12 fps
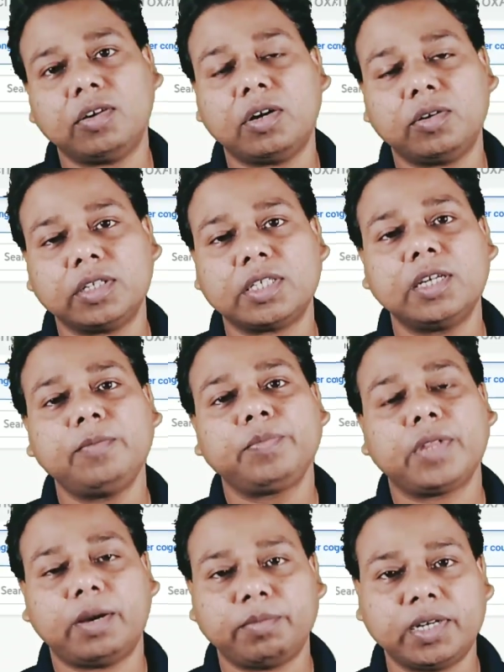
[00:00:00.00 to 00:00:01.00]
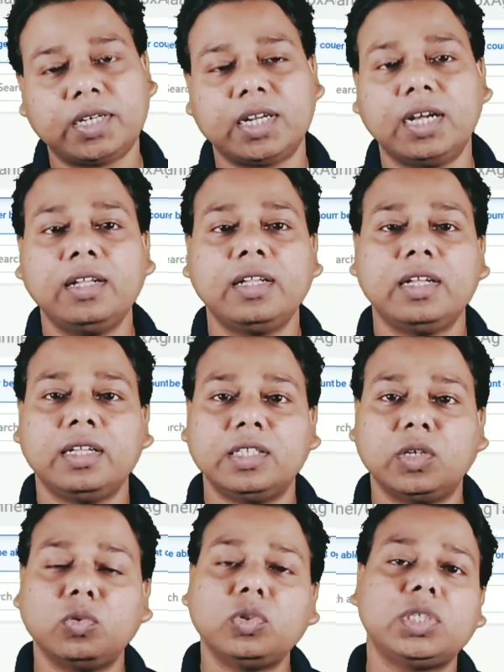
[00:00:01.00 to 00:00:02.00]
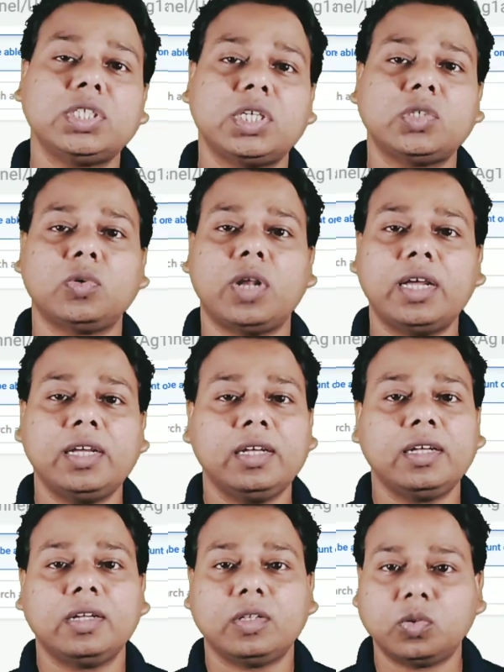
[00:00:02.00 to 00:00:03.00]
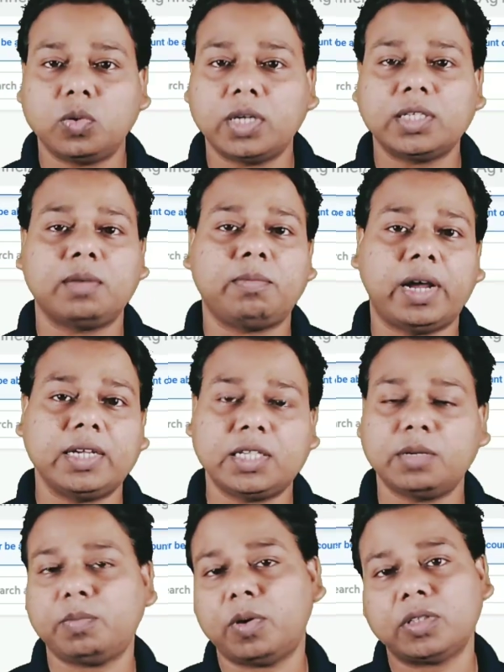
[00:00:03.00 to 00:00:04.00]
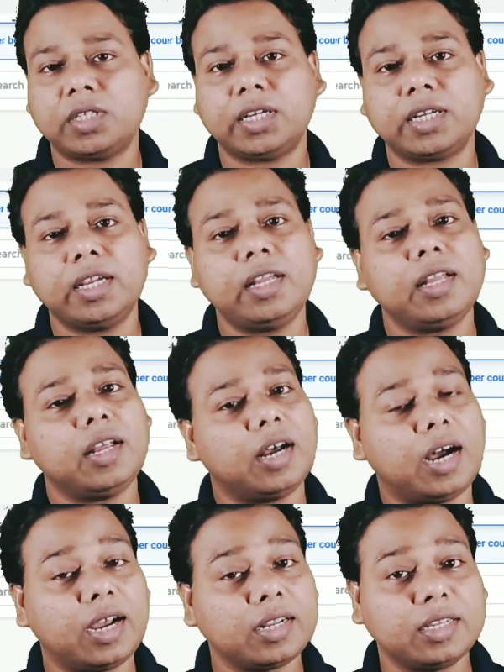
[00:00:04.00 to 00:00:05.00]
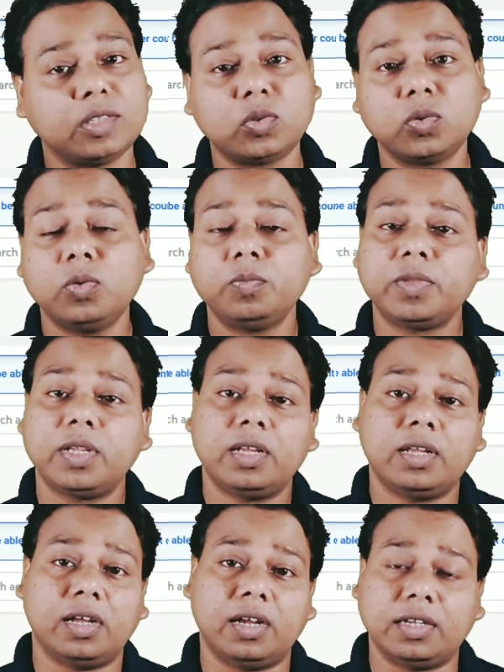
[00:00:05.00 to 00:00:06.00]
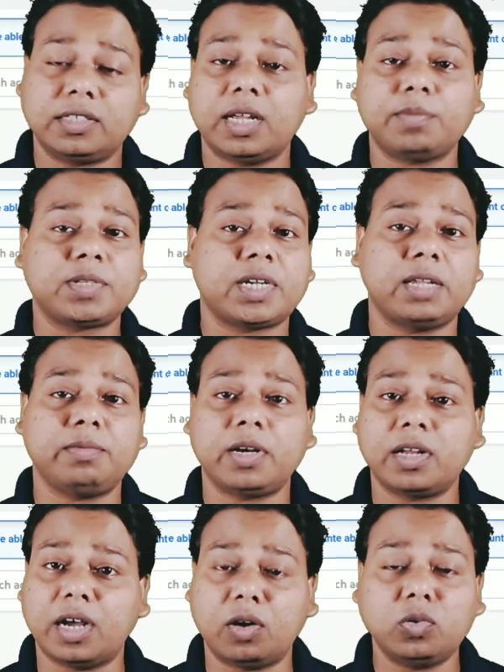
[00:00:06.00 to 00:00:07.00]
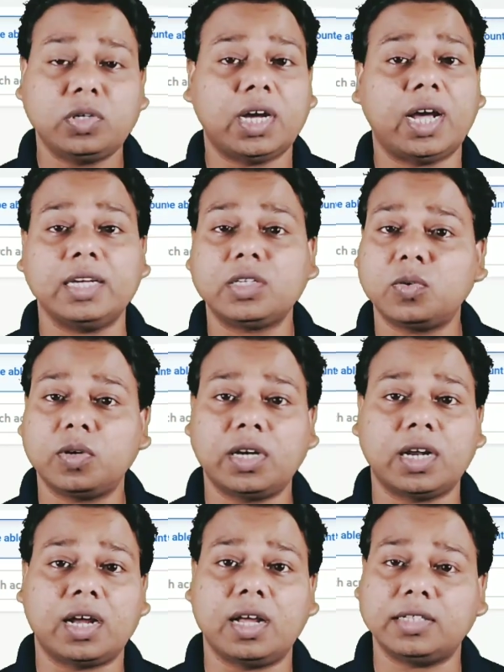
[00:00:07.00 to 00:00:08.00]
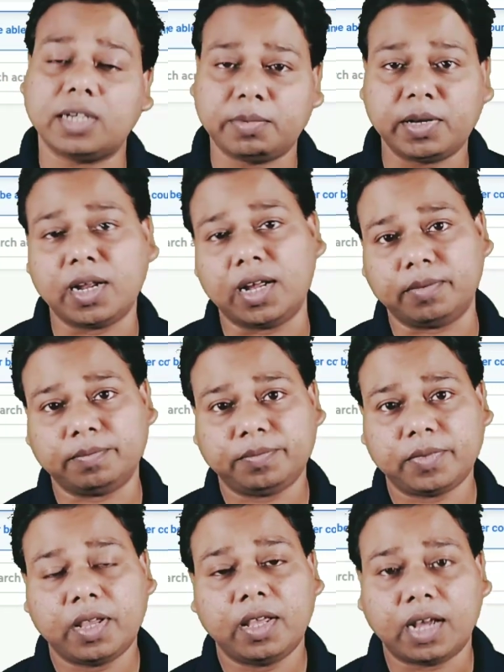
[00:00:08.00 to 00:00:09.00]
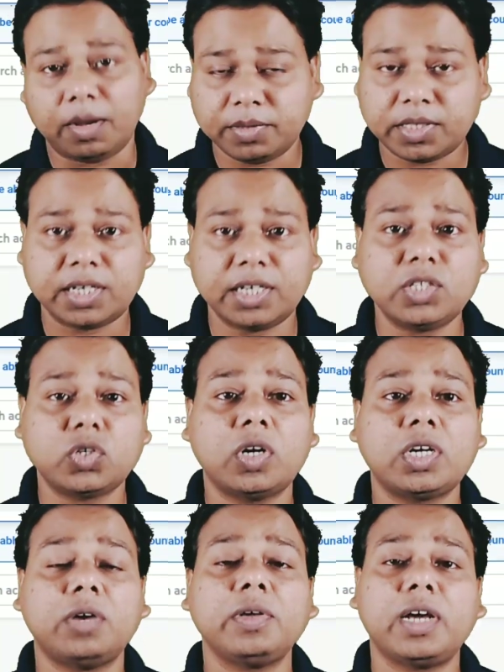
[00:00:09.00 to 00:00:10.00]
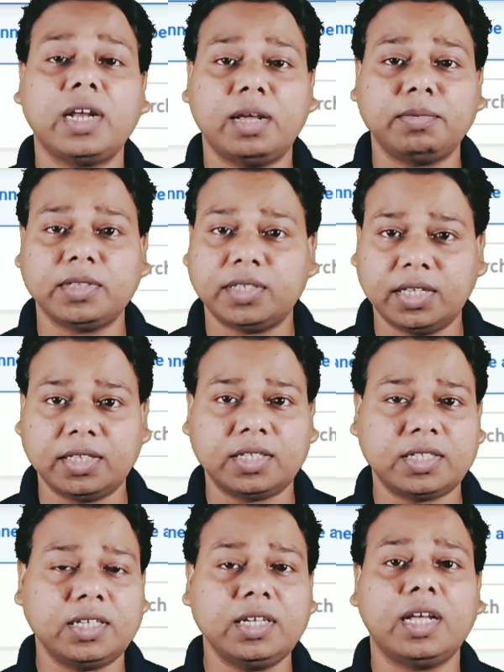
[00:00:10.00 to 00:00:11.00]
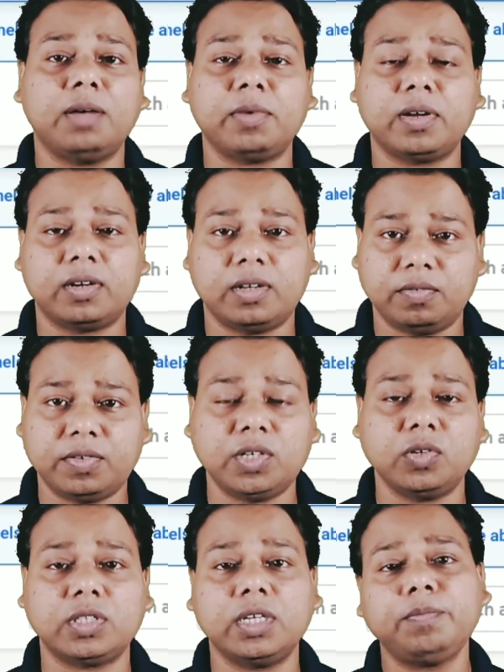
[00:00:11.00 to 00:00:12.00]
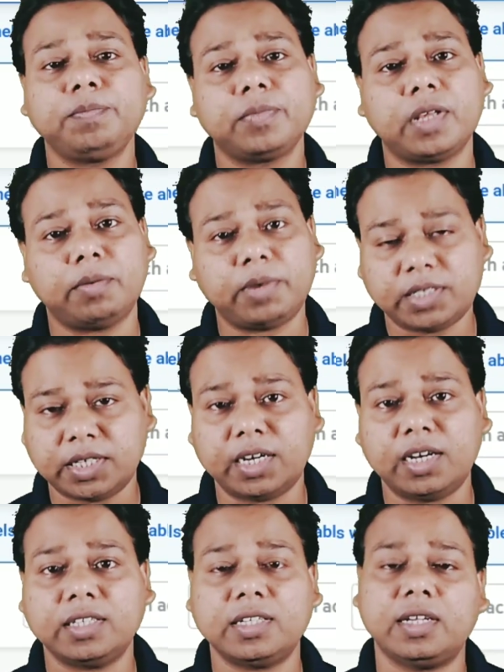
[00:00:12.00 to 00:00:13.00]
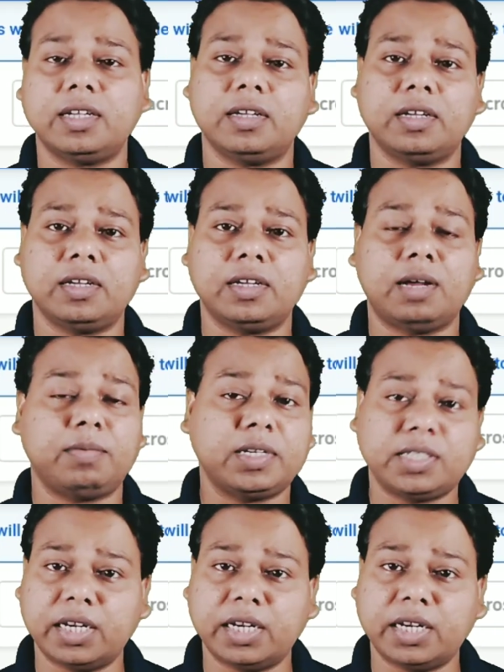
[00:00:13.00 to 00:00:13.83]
দেওয়া হয়েছে আপডেটটা যে উনত্রিশে জুলাই দু হাজার পর থেকে আর কিন্তু সাবস্ক্রাইবার কাউন্ট হাইট করে রাখা যাবে না আমি স্ক্রিনশটটাও এখানে আমি দিয়ে দিচ্ছি আমার ভিডিওতে আমার চ্যানেলে যে আমার